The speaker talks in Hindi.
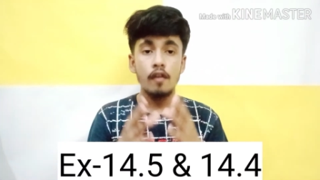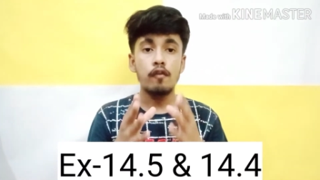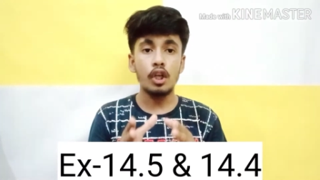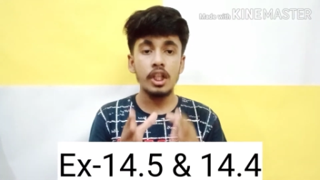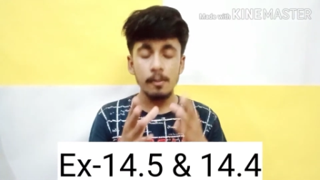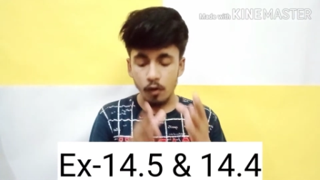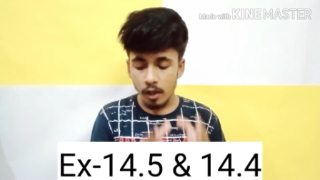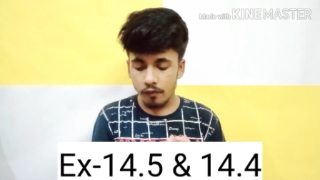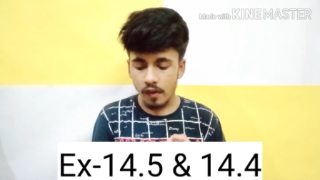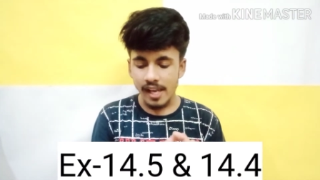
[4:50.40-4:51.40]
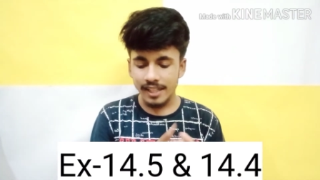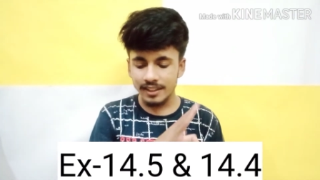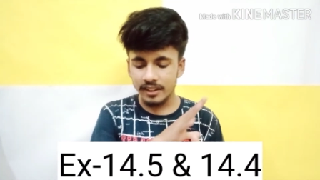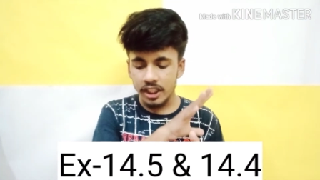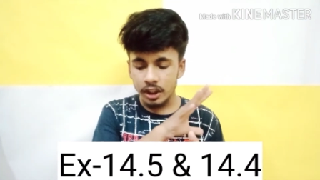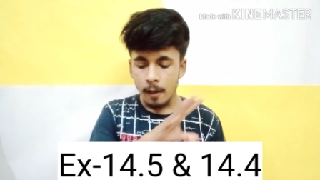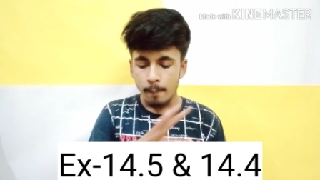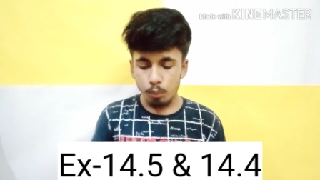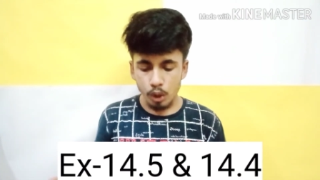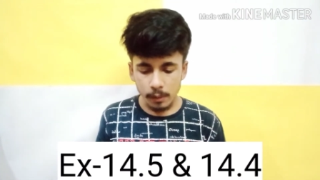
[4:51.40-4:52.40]
फोर्टीन पॉइंट फाइव एक्सरसाइज
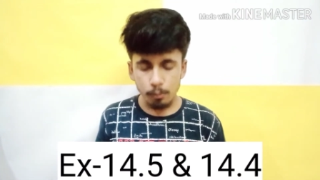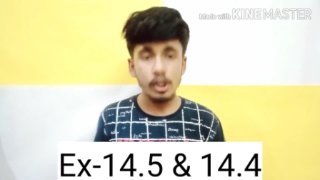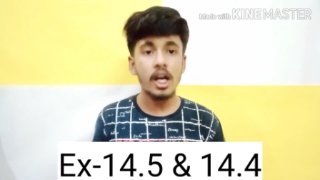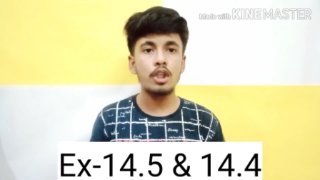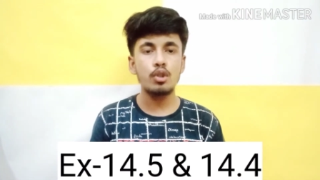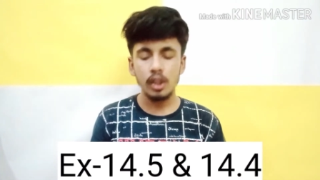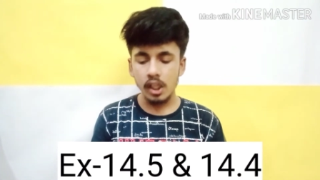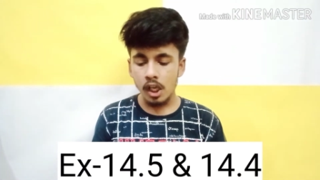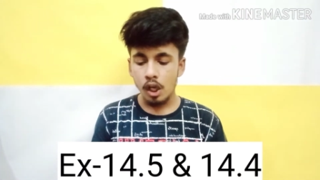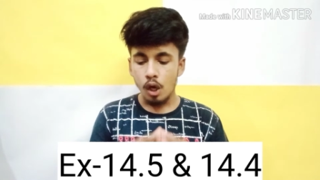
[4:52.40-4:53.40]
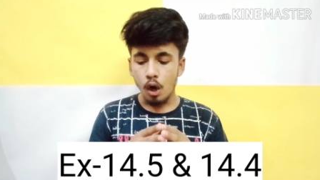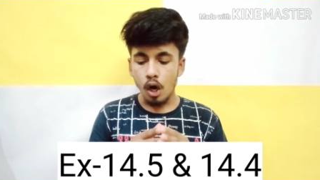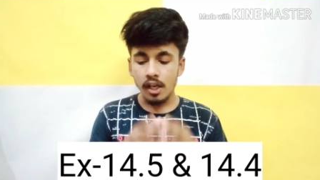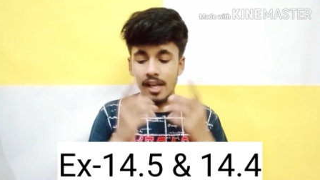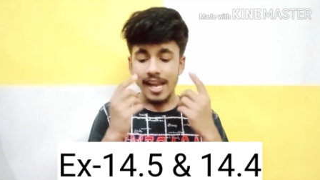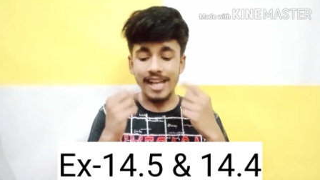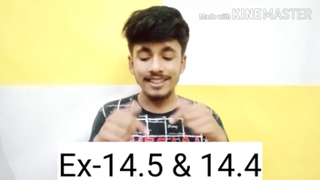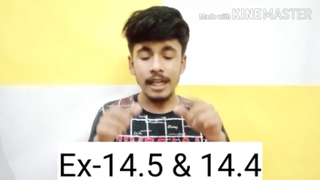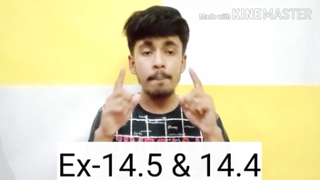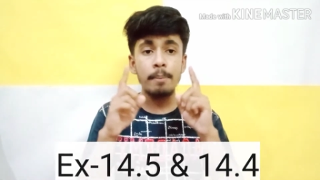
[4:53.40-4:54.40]
पूरी की पूरी हट चुकी है और
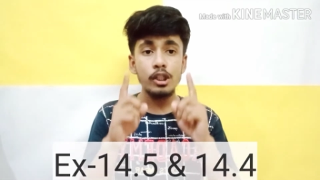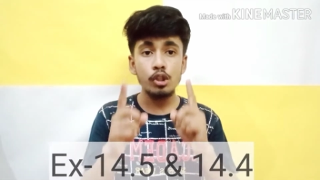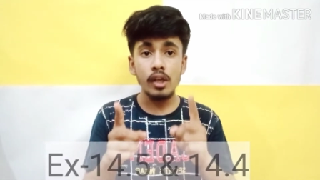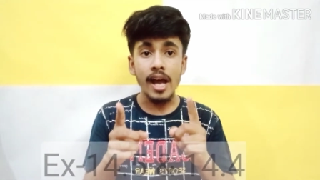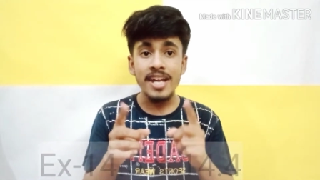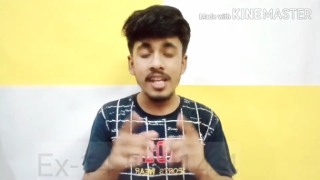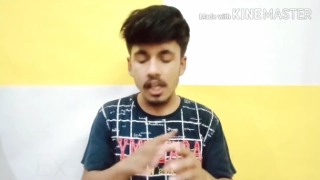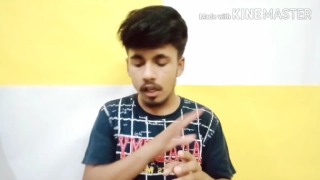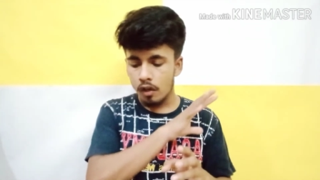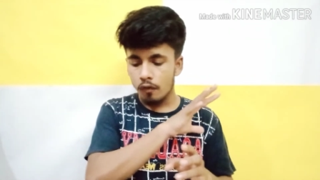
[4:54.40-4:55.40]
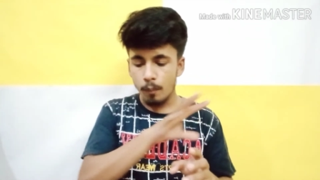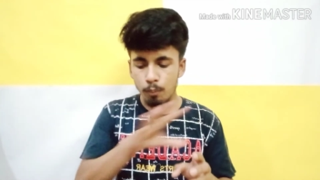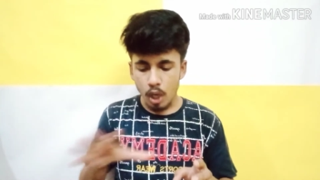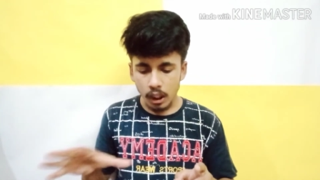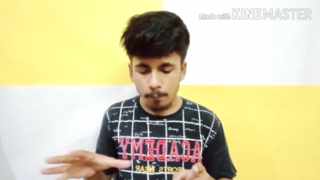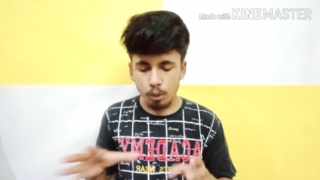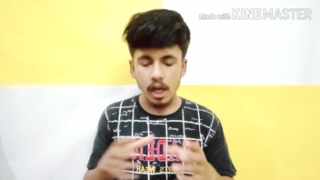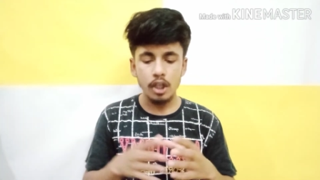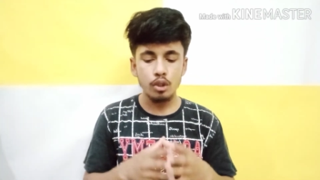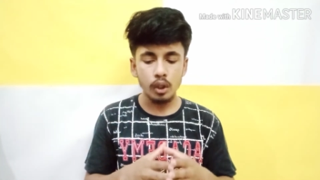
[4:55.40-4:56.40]
एग्जाम्पल जो नाइन है वो पूरा का
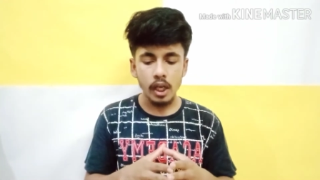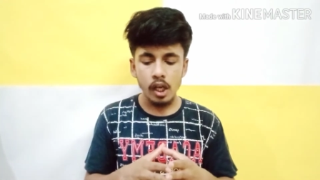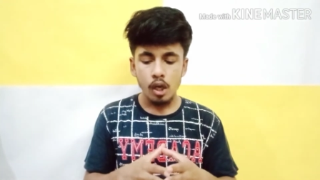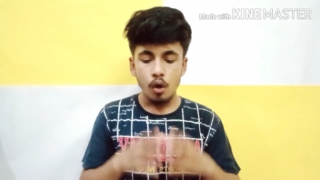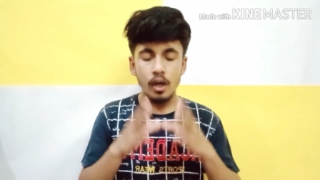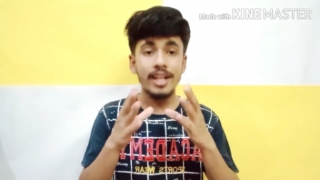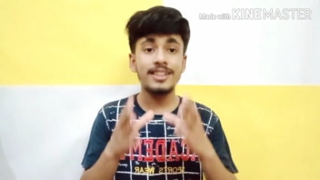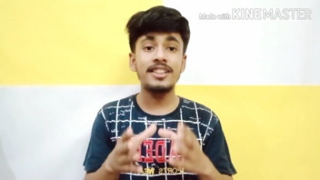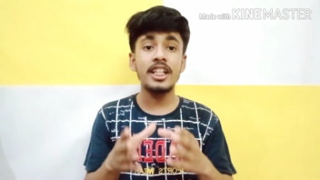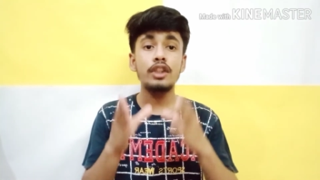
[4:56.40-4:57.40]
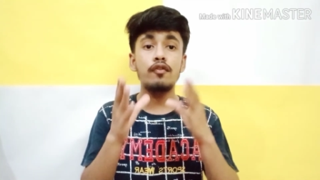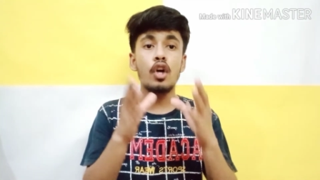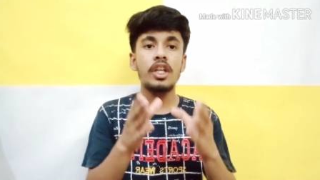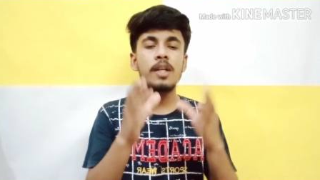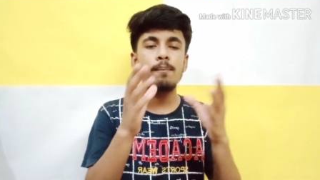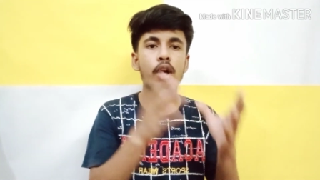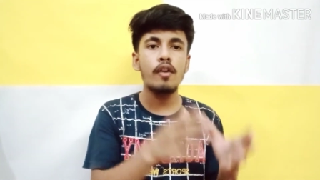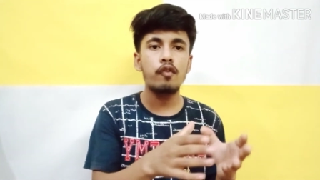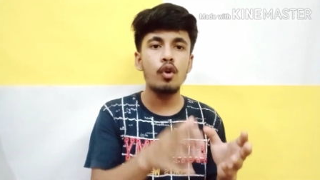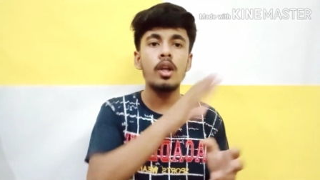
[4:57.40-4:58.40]
पूरा हट चुका है और एक्सरसाइज फोर्टीन
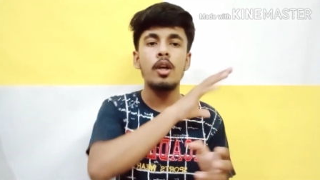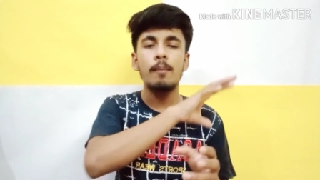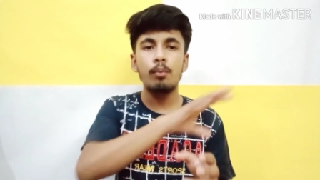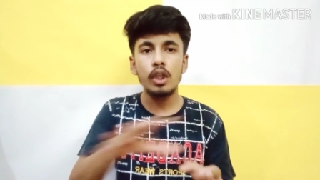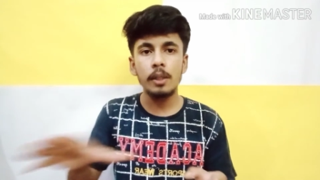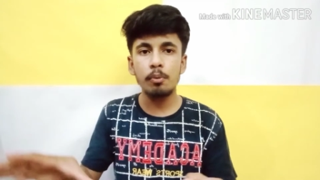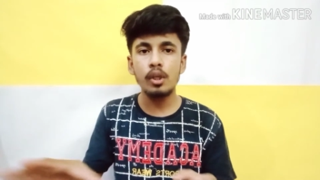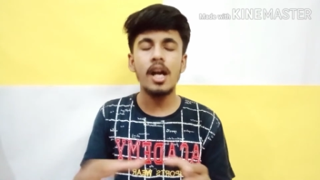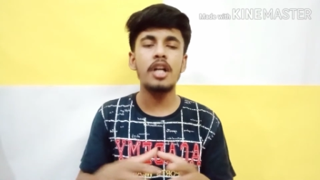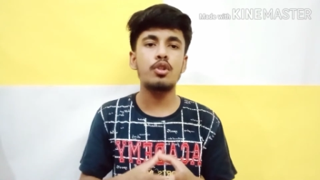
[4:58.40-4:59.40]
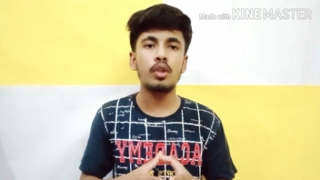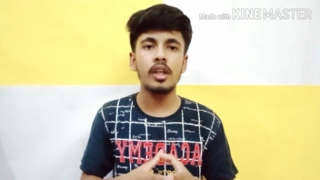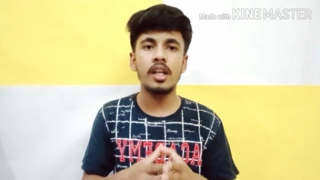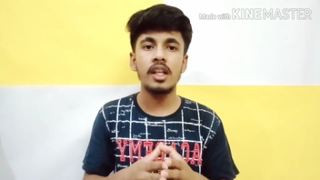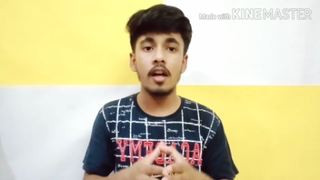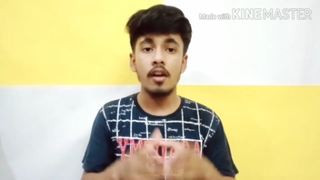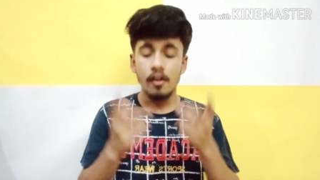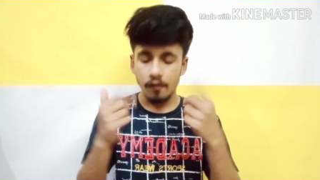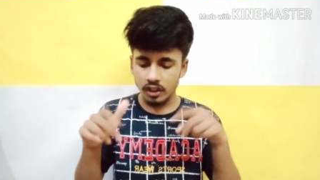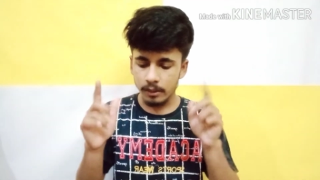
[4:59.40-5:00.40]
पॉइंट फोर पूरी की पूरी हट चुकी है ठीक है ना
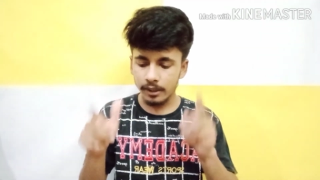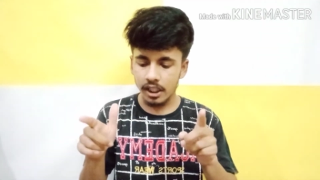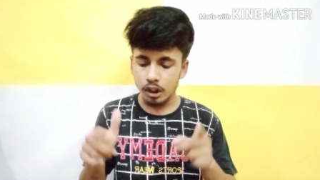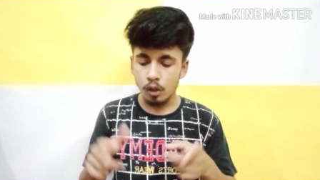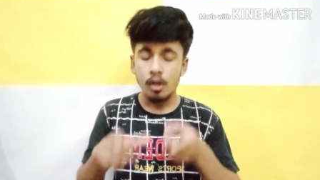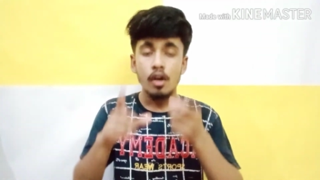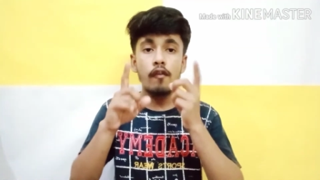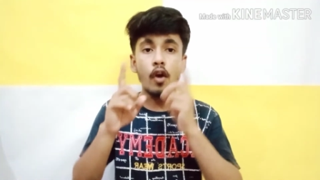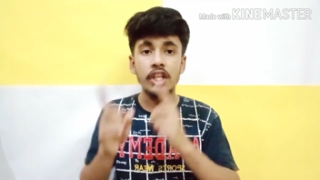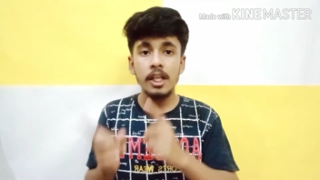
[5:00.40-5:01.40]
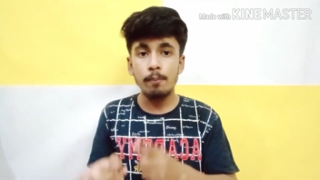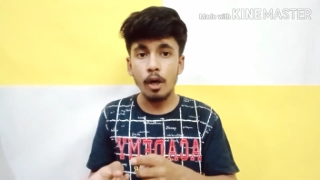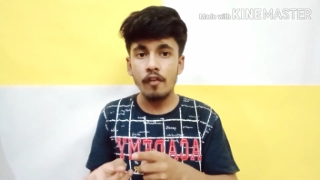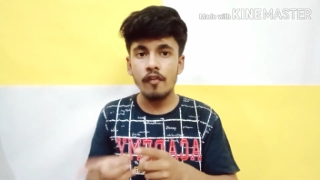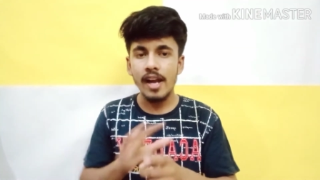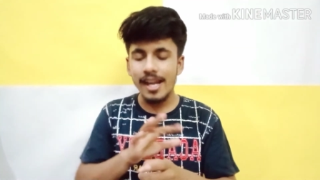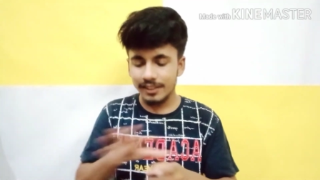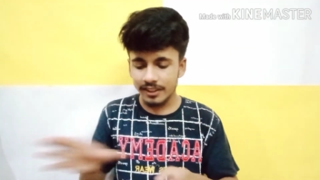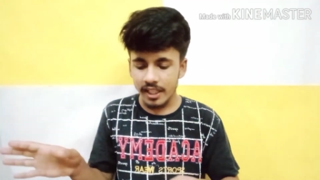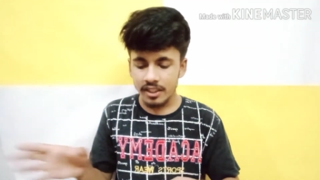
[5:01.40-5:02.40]
फिर से बता देता हूँ फोर्टीन पॉइंट फाइव
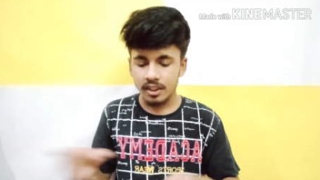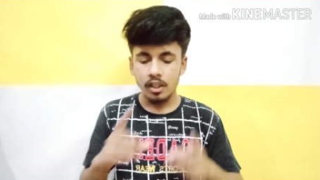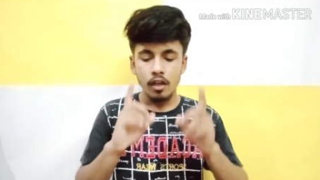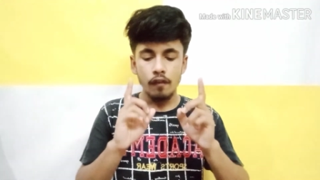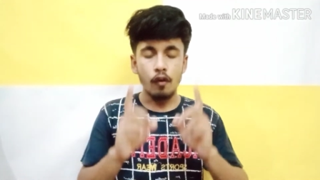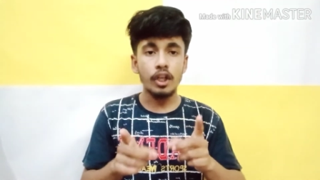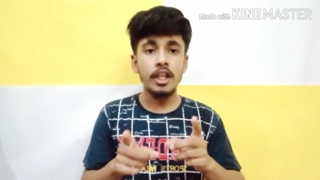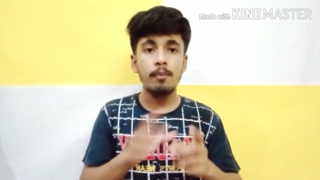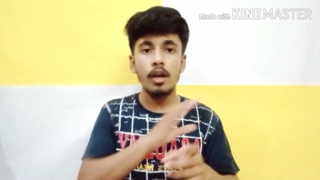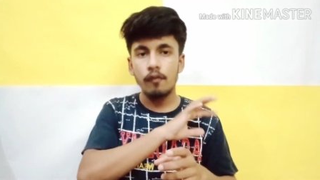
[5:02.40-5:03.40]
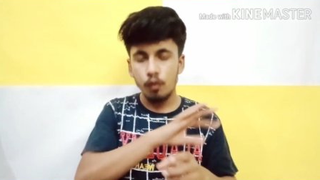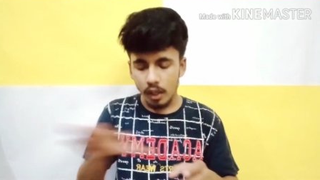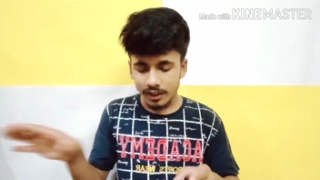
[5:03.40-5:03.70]
एक्सरसाइज फोर्टीन पॉइंट फोर